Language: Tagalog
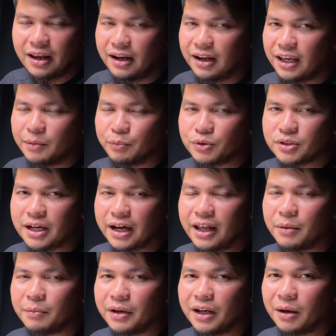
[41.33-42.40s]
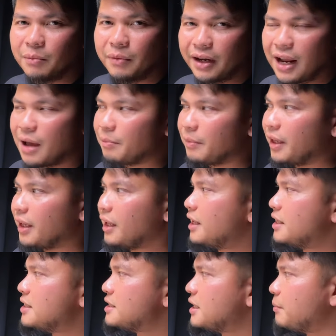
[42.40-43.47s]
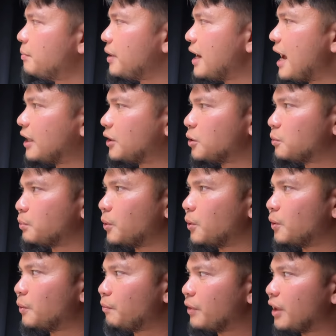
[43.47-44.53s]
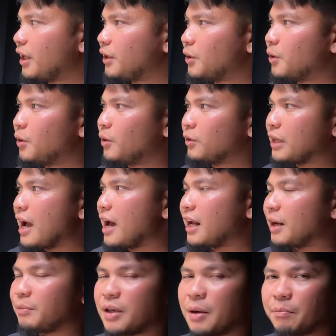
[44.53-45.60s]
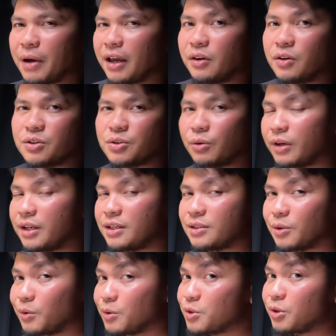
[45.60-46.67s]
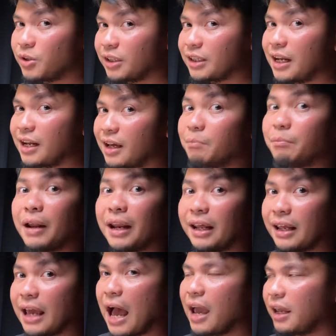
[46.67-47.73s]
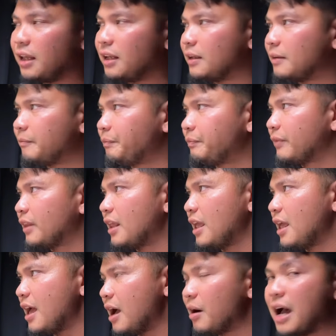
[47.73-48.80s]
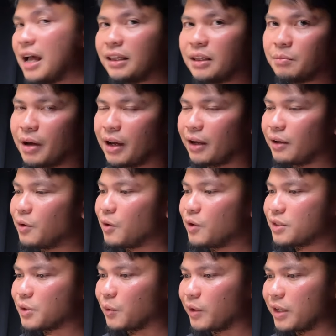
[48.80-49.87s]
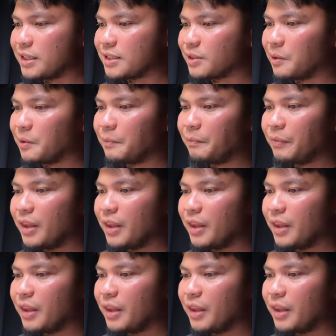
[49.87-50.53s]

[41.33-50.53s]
Lingid po sa kalaman ng marami, si Pilato po, nung nakaharap niya ang Panginoong Kristo, gusto niya talagang palayain ang ating Panginoong Kristo.